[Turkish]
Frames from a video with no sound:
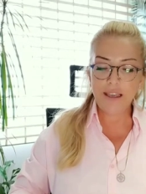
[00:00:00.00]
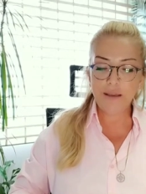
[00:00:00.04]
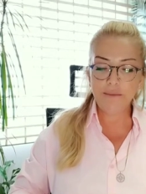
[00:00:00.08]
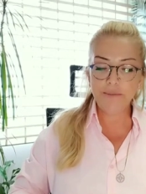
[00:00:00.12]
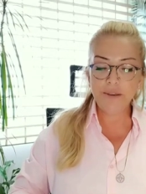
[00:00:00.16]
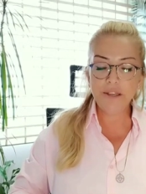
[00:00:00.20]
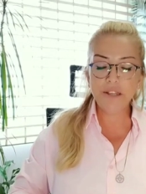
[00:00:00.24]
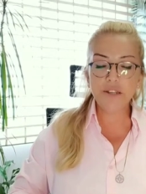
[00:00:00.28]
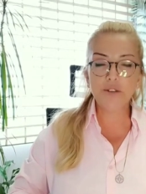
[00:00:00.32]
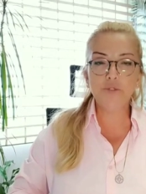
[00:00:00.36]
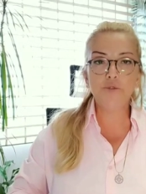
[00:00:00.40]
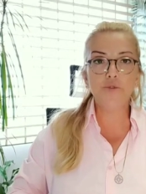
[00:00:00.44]

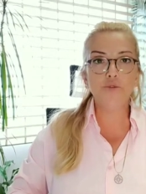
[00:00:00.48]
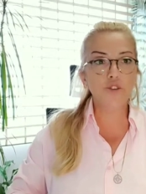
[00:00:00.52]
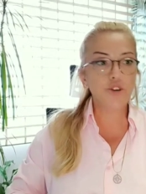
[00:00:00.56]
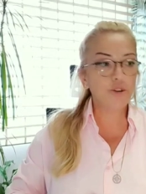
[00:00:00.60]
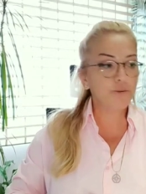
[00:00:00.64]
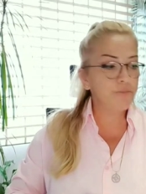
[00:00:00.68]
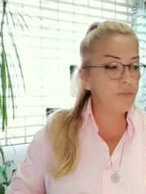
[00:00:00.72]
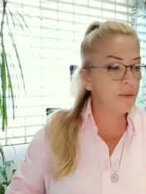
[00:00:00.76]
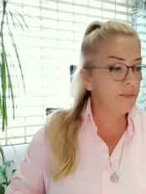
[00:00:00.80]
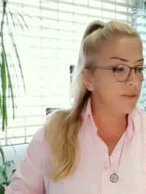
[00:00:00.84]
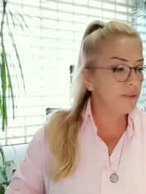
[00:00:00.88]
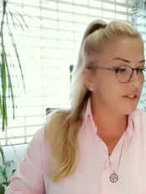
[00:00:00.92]
bir
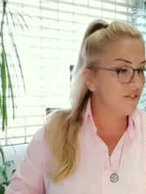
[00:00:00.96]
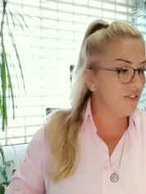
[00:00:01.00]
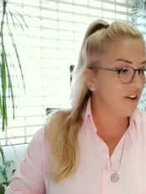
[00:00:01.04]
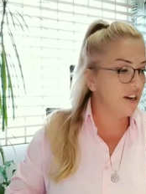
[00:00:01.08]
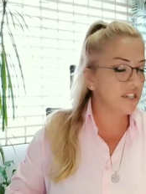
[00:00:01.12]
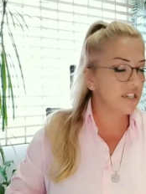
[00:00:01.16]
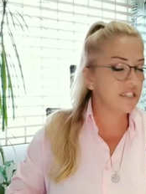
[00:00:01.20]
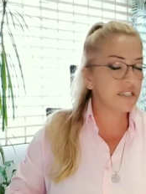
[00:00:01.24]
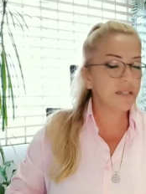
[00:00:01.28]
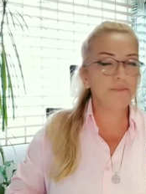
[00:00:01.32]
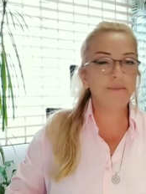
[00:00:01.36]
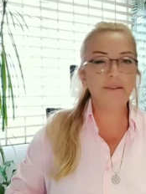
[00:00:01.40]
görüşmemiz
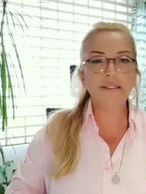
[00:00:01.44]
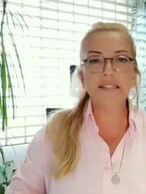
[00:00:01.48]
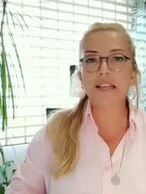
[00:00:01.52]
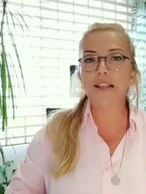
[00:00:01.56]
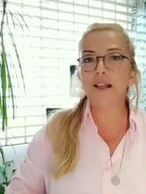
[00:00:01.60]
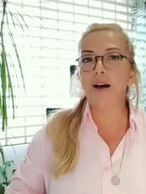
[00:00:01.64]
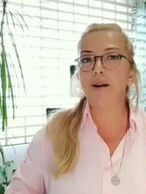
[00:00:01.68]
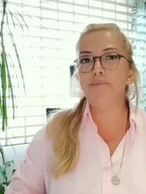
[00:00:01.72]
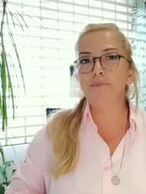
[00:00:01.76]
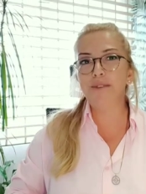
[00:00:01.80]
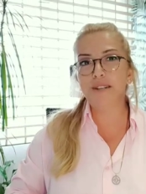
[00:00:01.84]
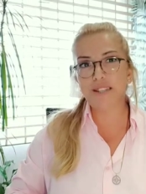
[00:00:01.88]
varsa
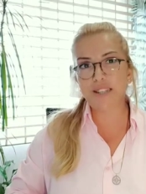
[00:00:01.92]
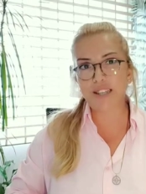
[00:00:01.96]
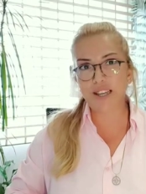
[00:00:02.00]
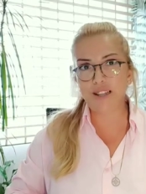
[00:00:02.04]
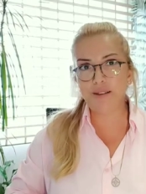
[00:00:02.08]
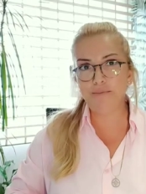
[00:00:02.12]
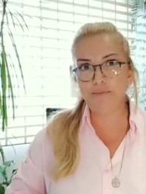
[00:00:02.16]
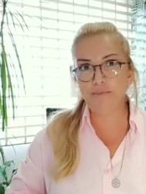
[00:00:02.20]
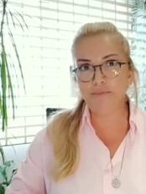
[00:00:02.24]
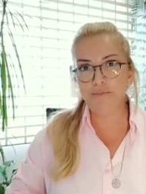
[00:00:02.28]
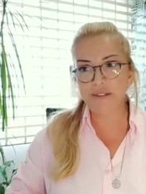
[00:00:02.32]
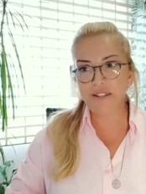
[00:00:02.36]
mesela bir
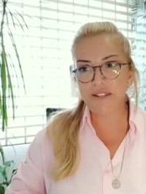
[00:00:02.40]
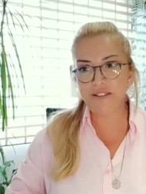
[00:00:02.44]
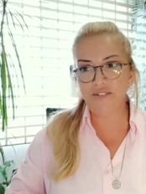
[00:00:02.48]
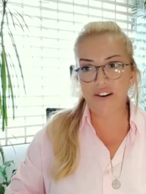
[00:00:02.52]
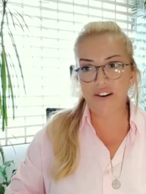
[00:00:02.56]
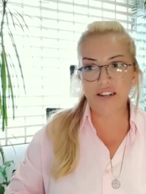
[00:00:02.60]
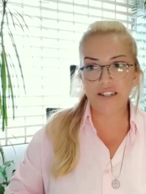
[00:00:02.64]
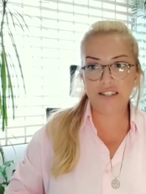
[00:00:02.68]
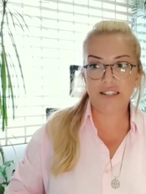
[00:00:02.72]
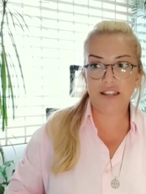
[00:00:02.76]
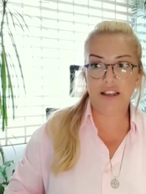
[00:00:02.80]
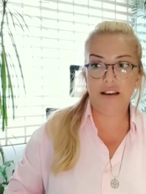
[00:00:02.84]
talebimiz
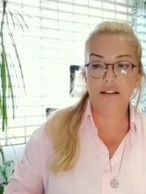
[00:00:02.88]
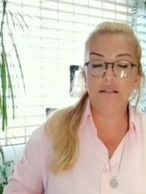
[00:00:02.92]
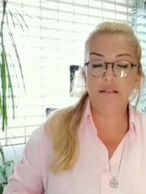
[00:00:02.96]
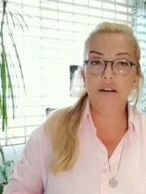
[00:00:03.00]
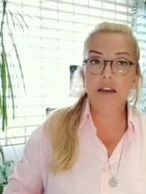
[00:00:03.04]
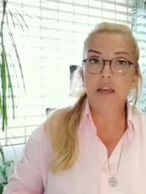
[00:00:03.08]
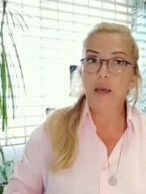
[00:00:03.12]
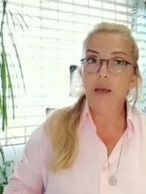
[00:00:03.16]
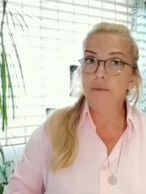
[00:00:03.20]
varsa